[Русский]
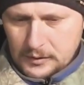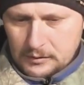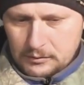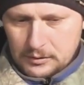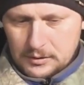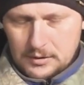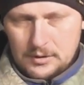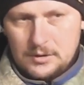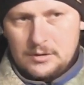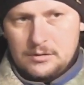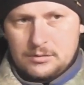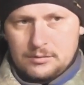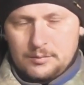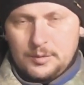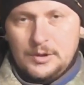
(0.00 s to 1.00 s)
Вот,
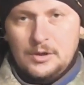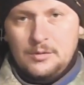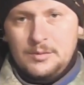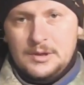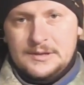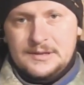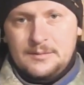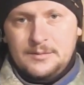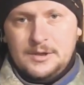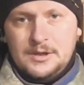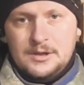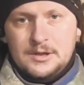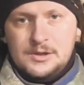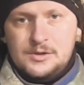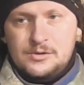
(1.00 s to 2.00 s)
были у меня
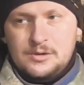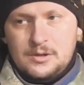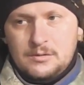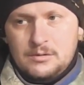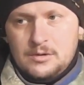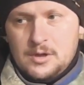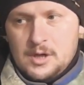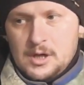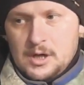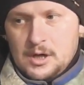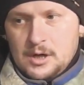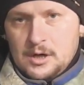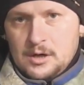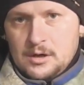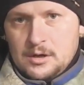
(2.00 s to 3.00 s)
сомнения насчет того,
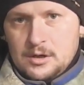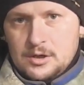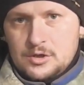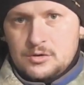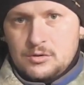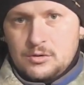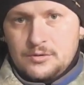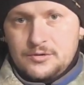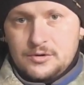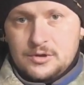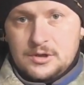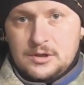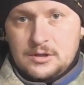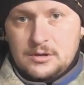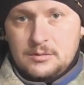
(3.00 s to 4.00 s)
что
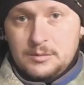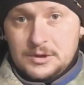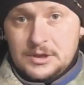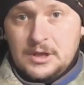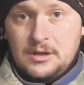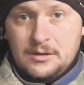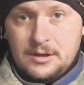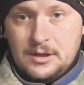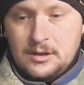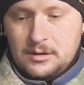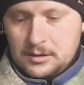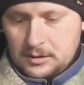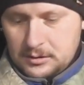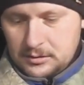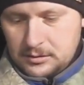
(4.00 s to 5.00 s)
все-таки металл,
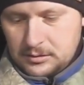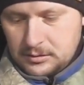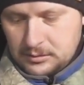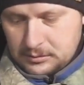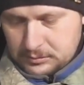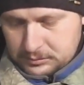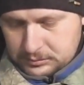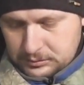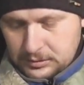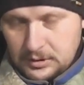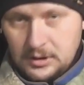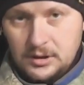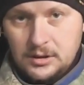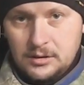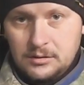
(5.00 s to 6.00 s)
да,
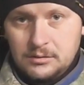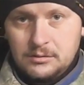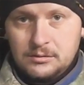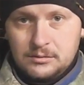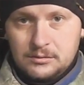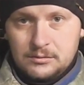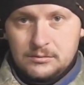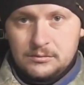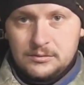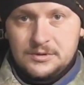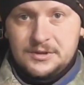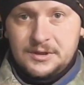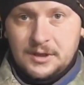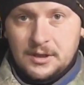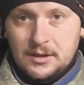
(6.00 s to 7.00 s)
и
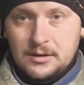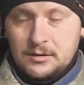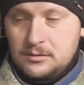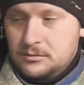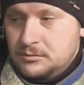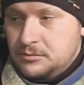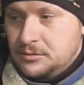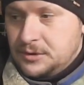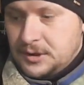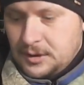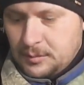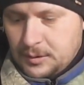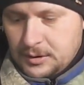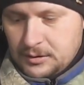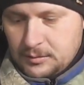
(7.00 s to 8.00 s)
снег. То есть
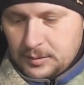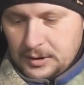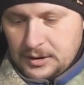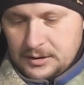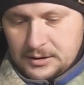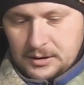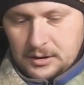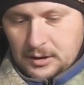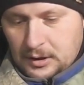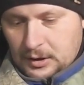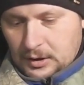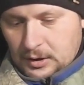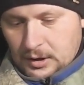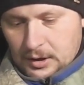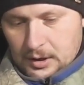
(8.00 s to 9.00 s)
я боялся,
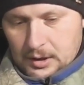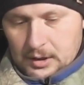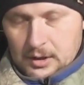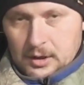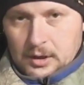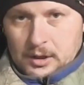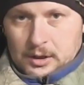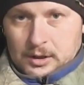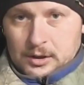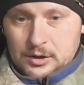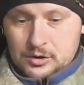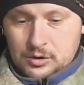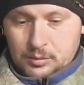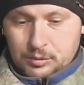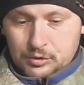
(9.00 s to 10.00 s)

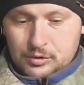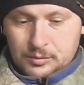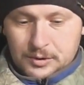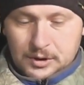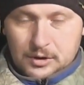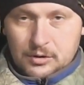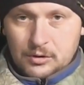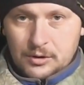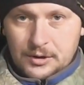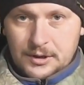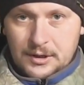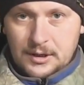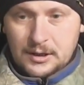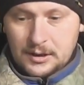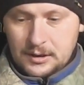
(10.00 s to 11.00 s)
что будут у меня
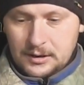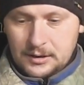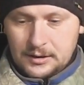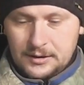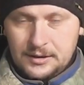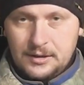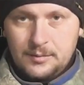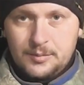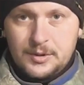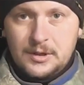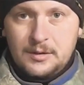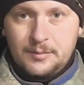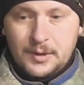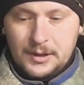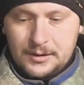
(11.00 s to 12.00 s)
кролики к ней
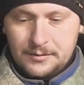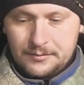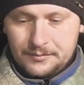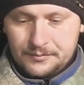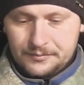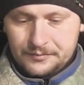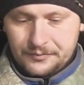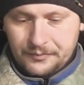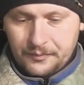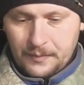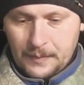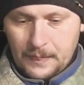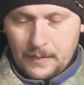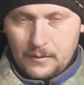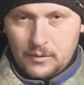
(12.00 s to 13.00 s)
прилипать.
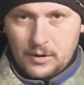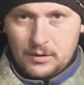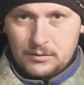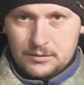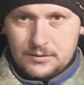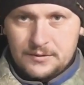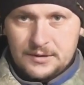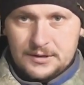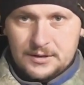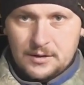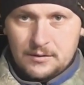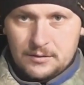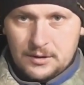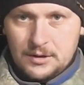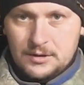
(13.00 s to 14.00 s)
Ну, как вот все
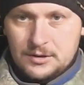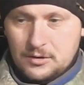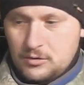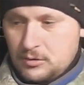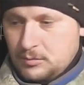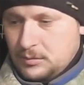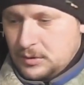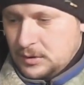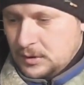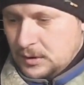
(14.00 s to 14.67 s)
знают, да, языком.